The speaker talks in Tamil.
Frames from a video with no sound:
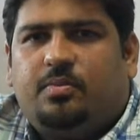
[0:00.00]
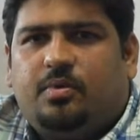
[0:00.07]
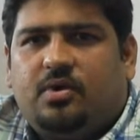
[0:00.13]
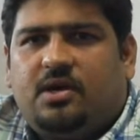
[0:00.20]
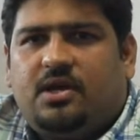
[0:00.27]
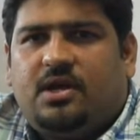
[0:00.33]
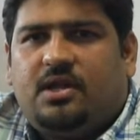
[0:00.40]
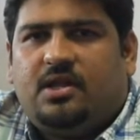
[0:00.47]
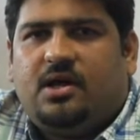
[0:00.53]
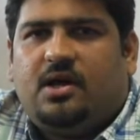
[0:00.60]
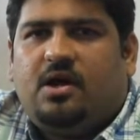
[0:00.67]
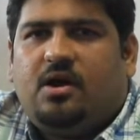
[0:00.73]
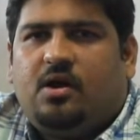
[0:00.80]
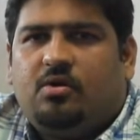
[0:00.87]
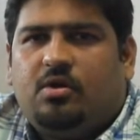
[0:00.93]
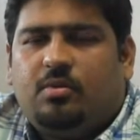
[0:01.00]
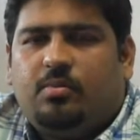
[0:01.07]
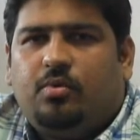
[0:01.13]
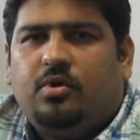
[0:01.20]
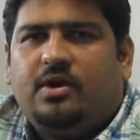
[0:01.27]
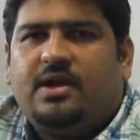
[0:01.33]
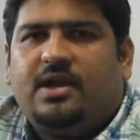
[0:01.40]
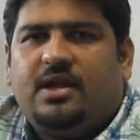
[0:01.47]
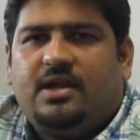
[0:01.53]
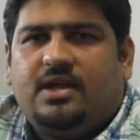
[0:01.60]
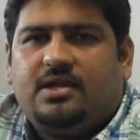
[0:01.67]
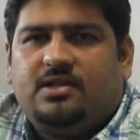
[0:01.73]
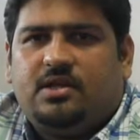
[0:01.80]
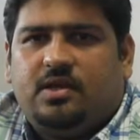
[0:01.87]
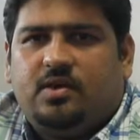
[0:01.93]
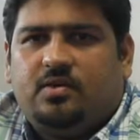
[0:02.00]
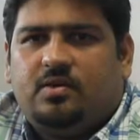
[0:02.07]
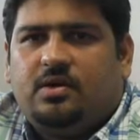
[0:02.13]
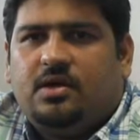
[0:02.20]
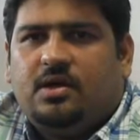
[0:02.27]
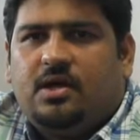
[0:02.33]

போட்டால் தான் அவங்களோட போர்டு கிளியராக தெரியும்